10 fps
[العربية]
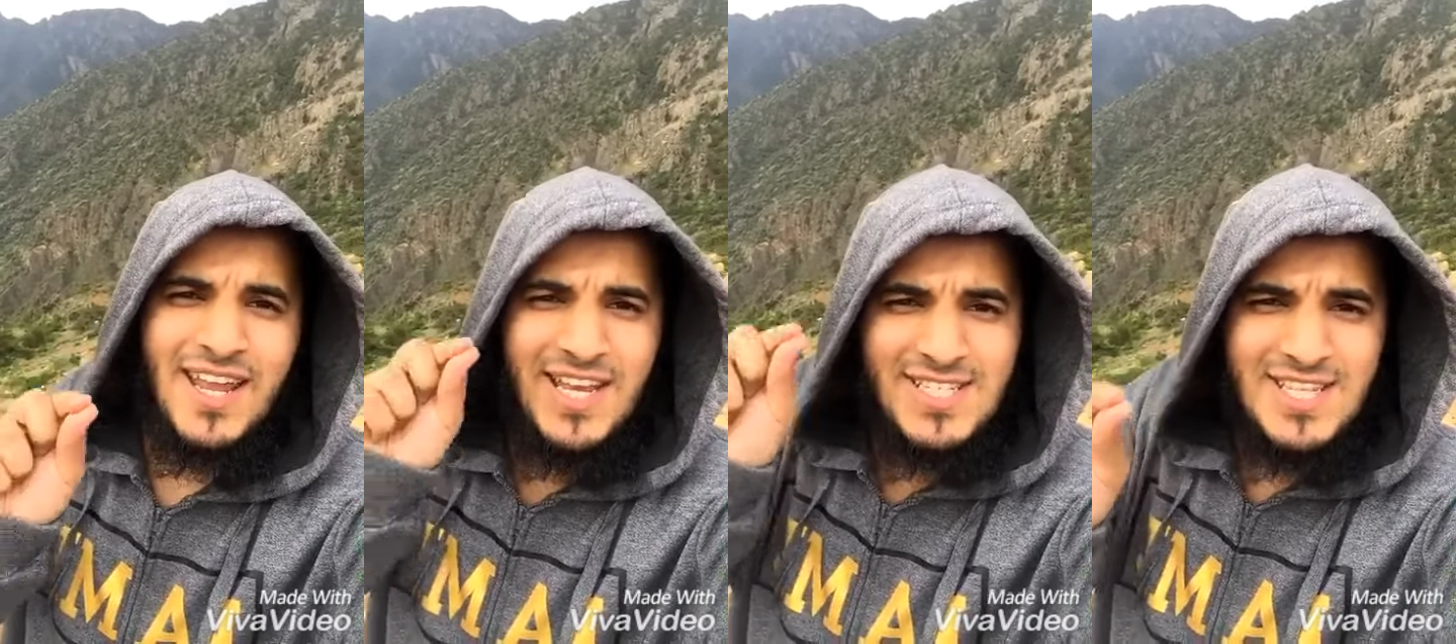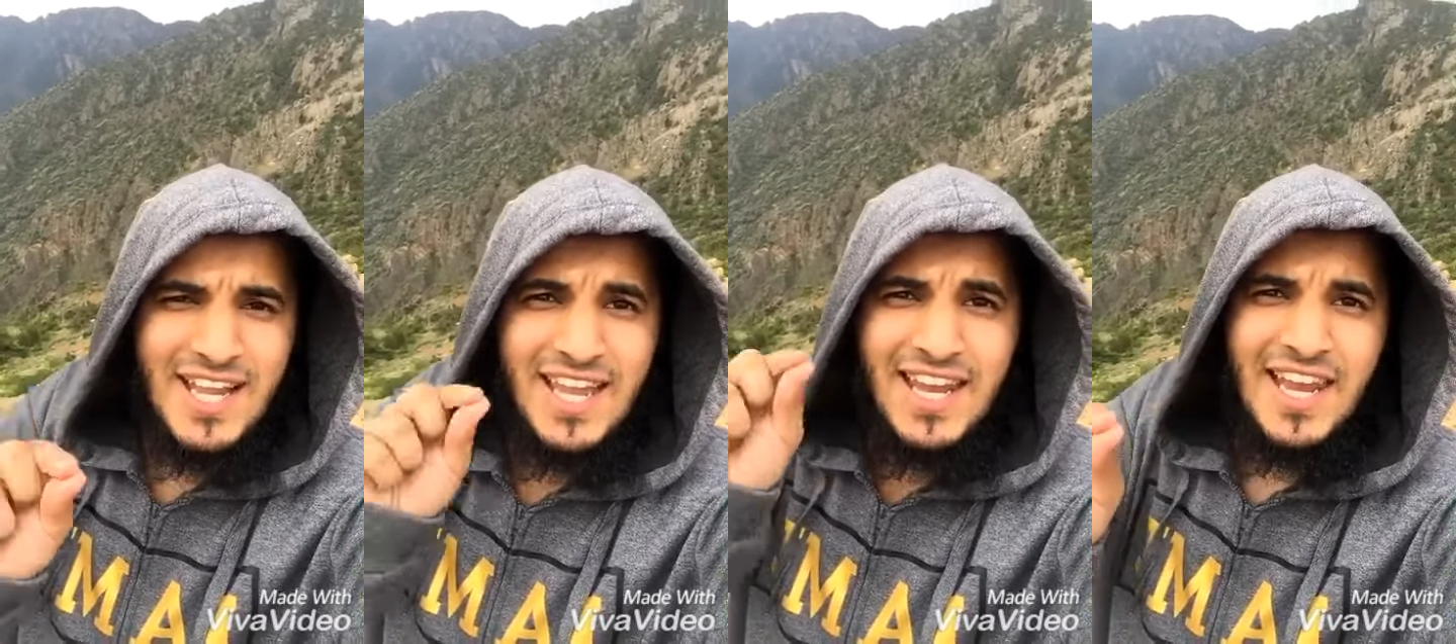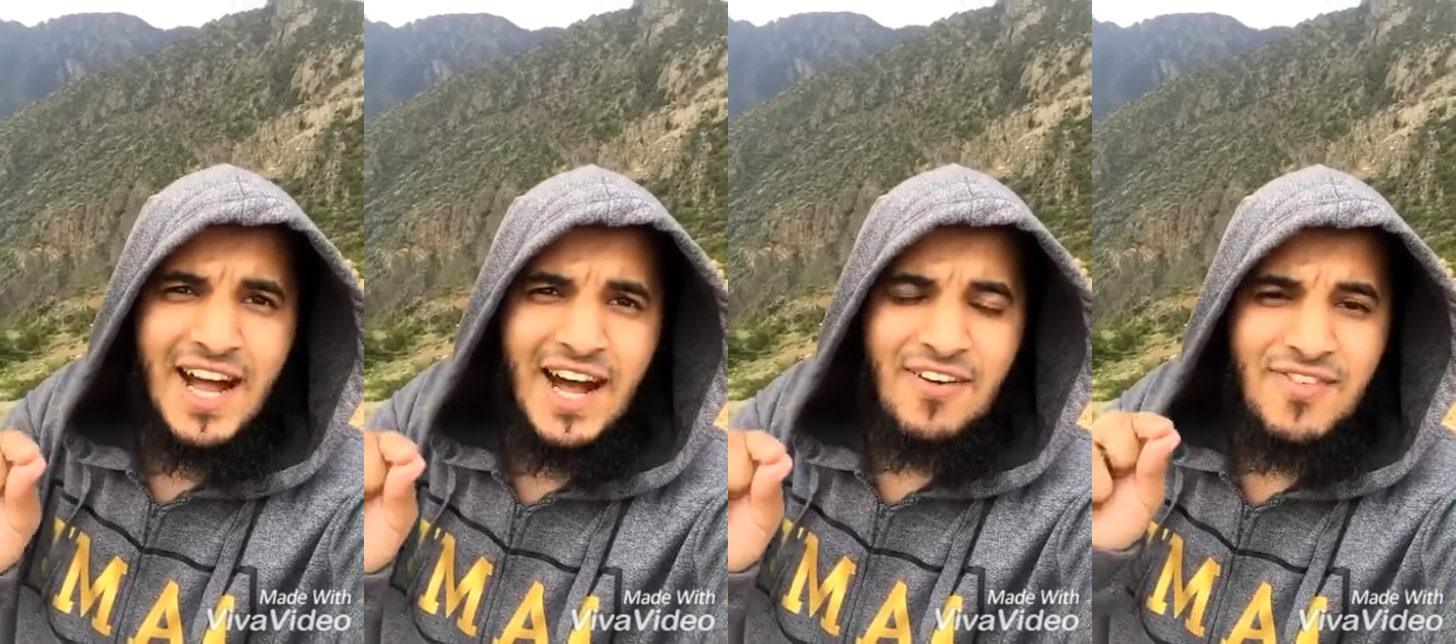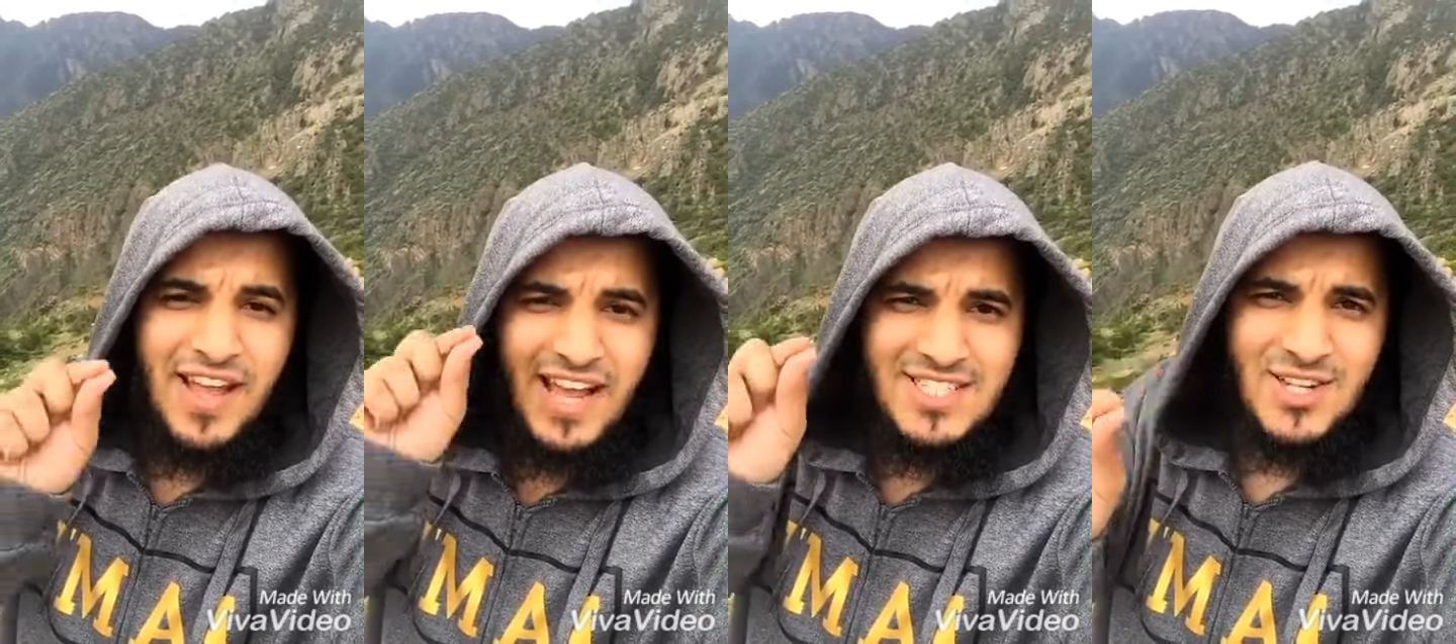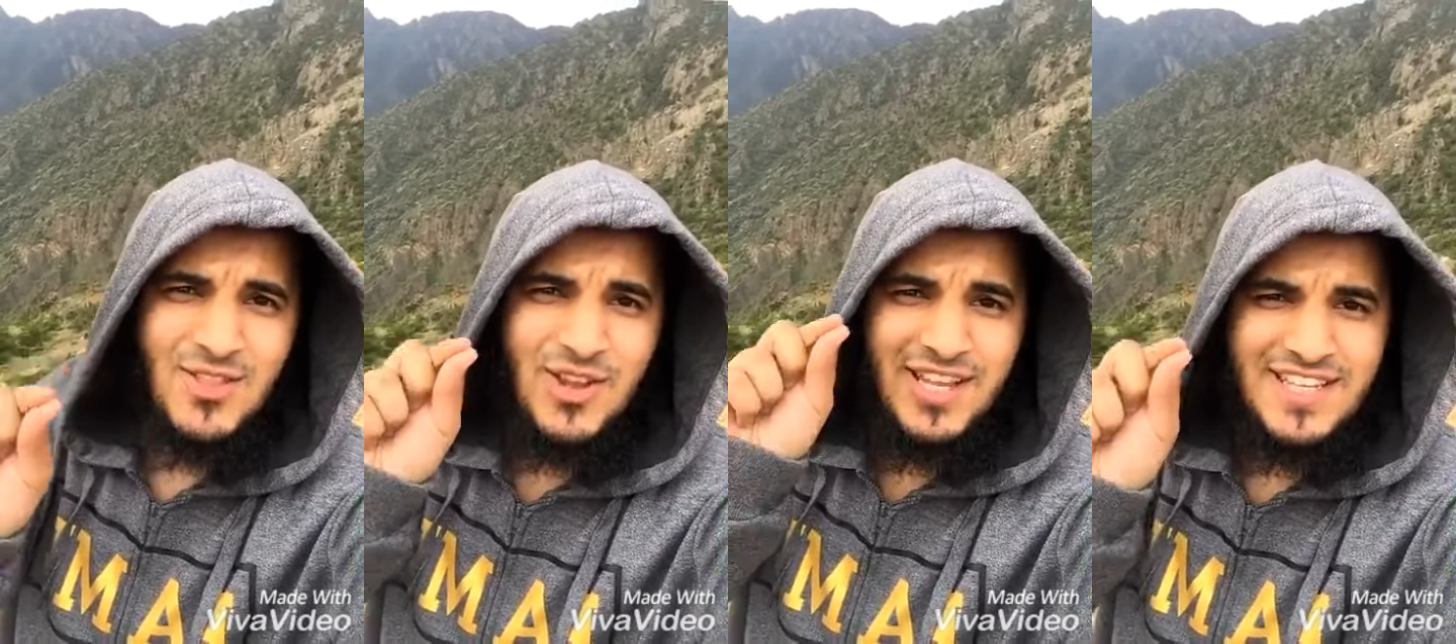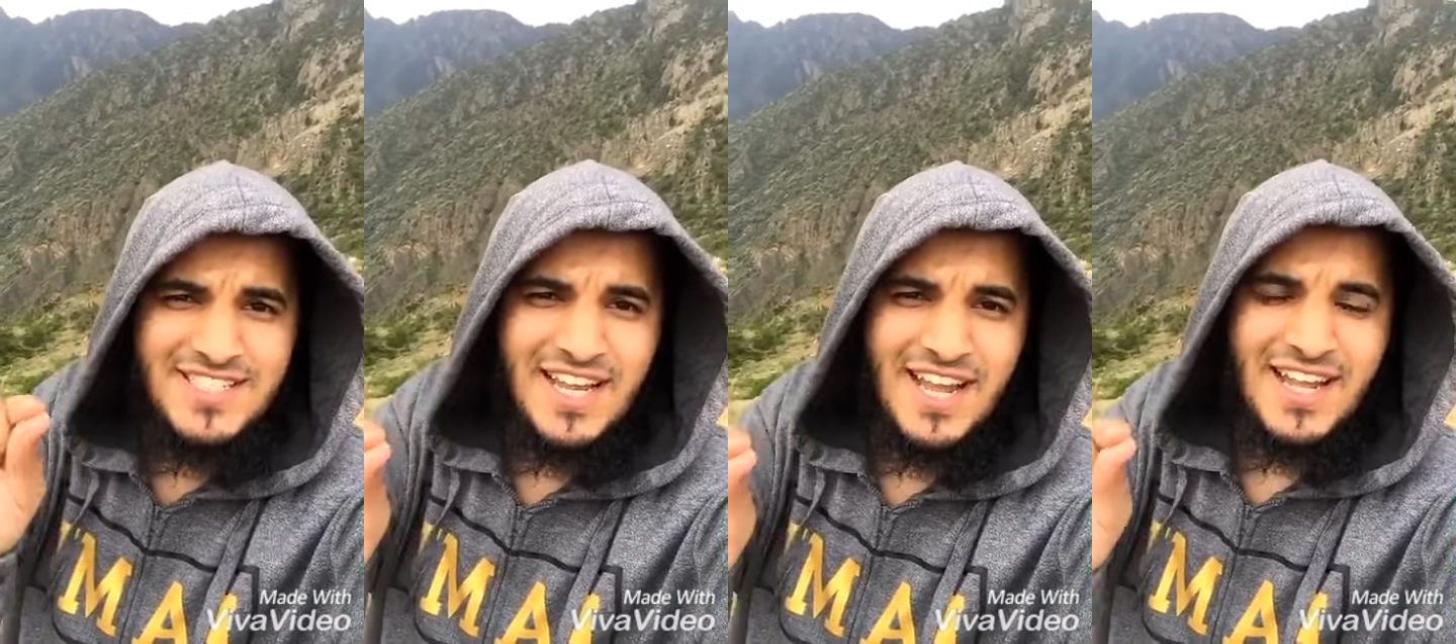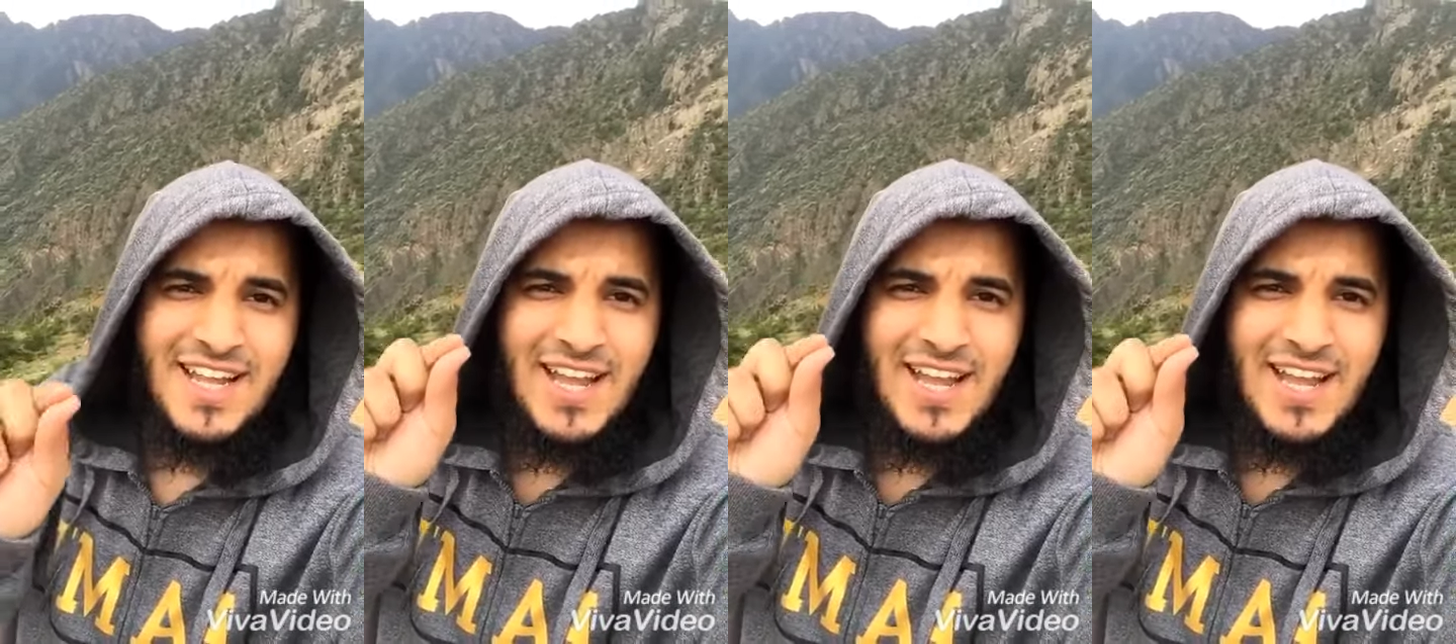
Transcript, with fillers: أن يستغلها في عشر ذي الحجة